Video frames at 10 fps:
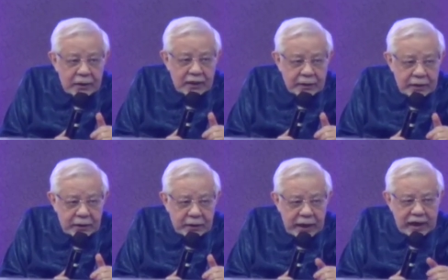
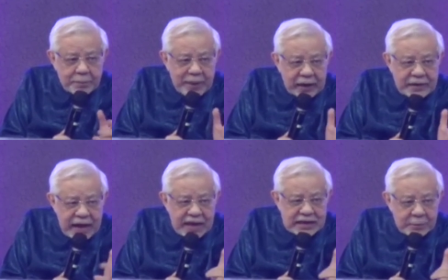Ngerti? Eke pakai
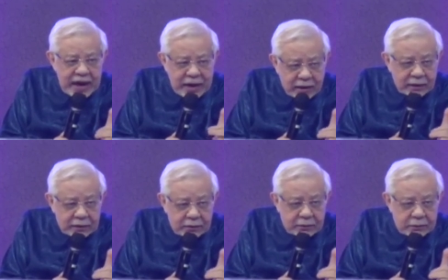Ye sama Eke.
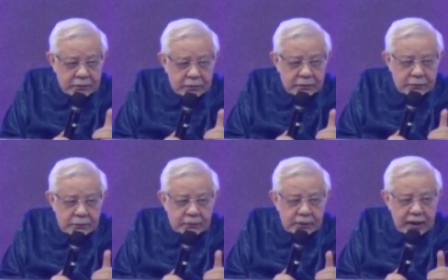
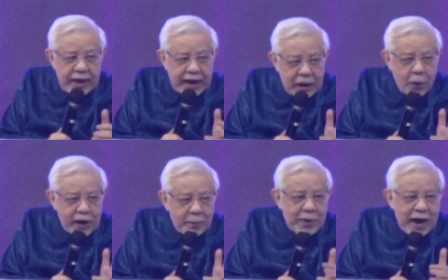Karena Eke
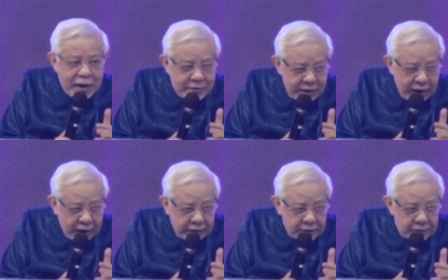orang
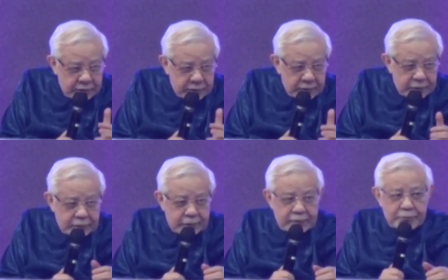Belanda.
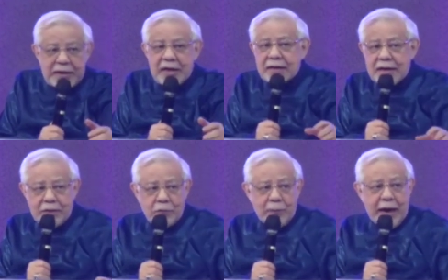
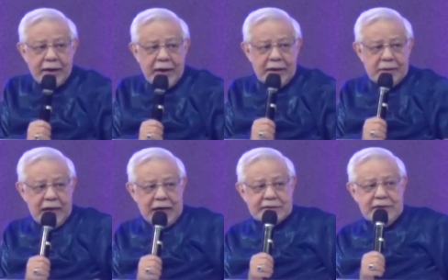Beneran gue Belanda,
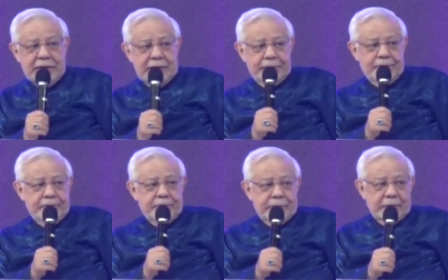asli.
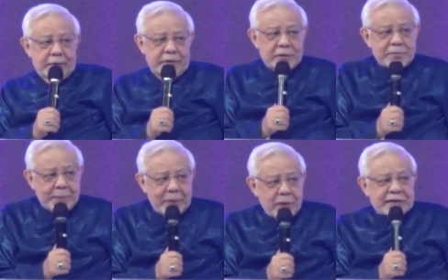Cuma
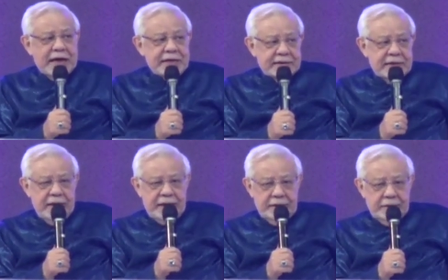papa gue Chinese
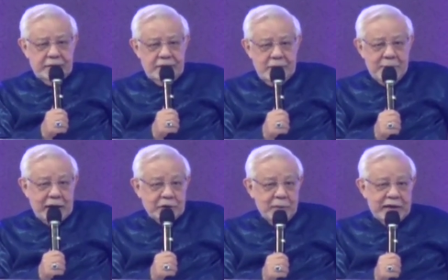saja.
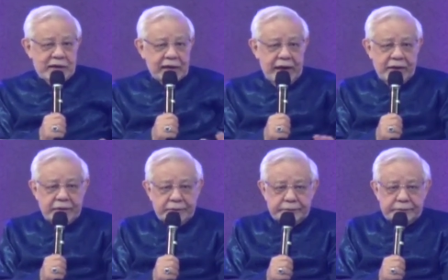Maka itu begini keren.